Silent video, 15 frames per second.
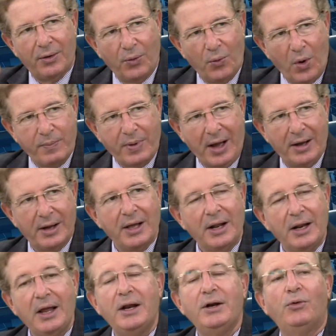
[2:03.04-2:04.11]
وباء
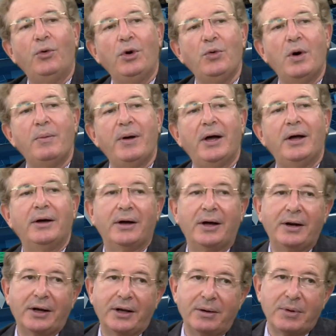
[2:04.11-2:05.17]
لأنه الوباء
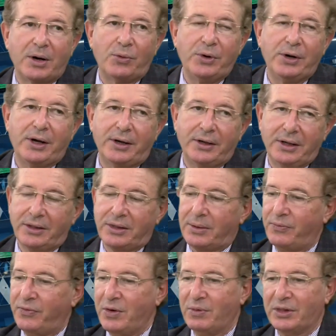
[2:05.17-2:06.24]
أنا كما قلنا يضرب
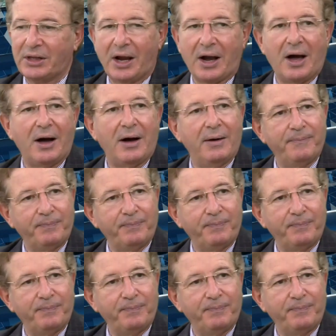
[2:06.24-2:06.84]
في منطقة